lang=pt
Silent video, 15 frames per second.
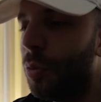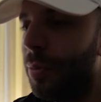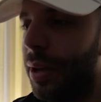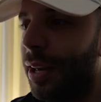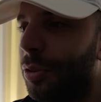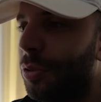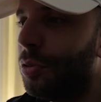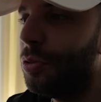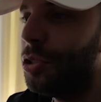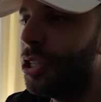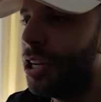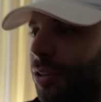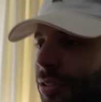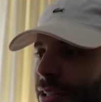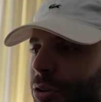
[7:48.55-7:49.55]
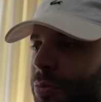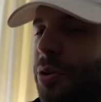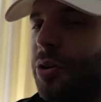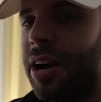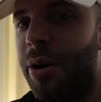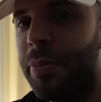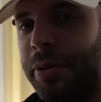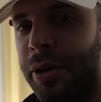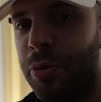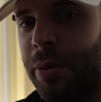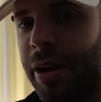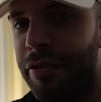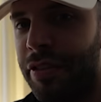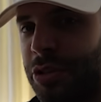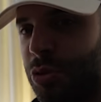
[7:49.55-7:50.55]
medo do Thiago estar tá com meu carro, porque
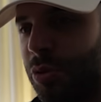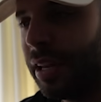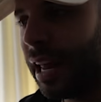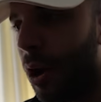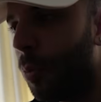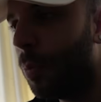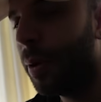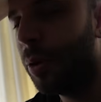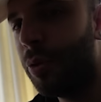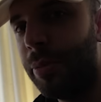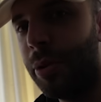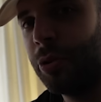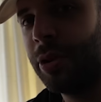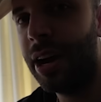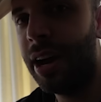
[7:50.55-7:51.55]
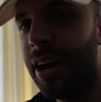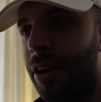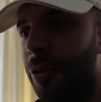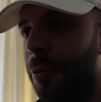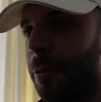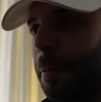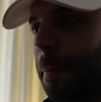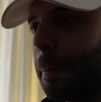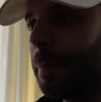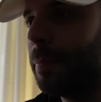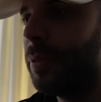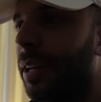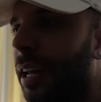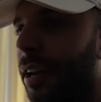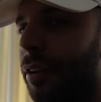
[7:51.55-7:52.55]
uma vez o Léo pegou meu carro
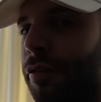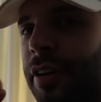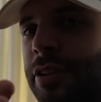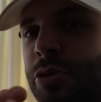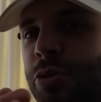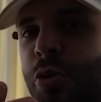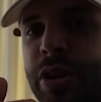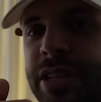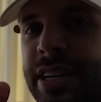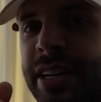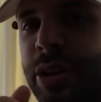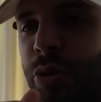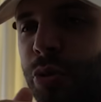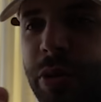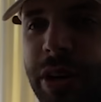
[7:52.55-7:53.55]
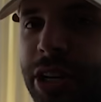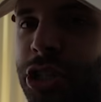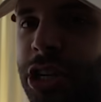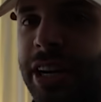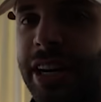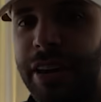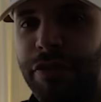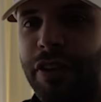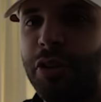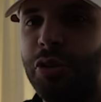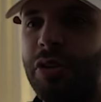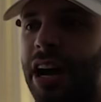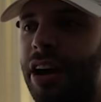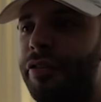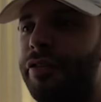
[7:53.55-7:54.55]
e ele fez coisa que eu nunca tinha nem
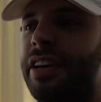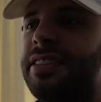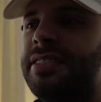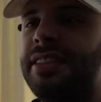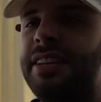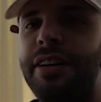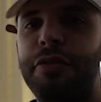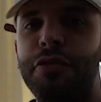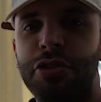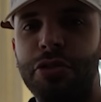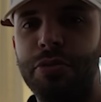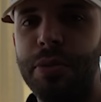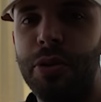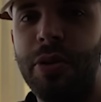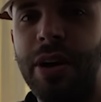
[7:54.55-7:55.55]
feito carro. Fez drift com meu